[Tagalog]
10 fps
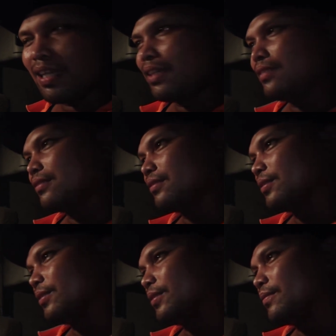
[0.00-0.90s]
ha.
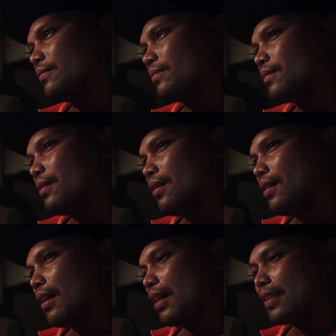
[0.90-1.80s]
So,
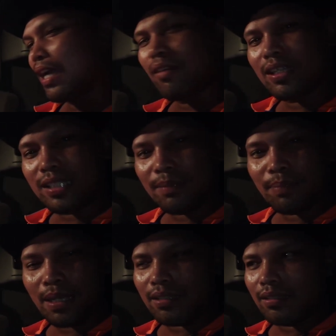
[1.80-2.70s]
ang tao kasi
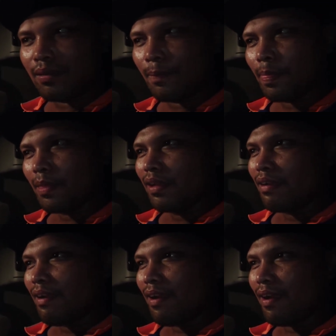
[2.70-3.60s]
pag
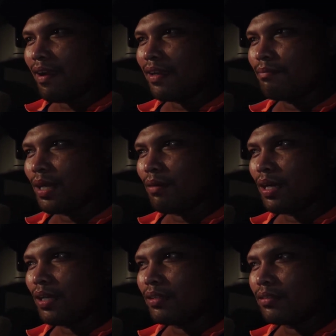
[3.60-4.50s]
uh,
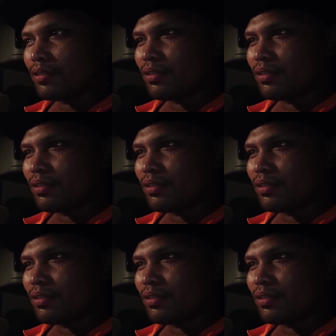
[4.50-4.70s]
halimbawa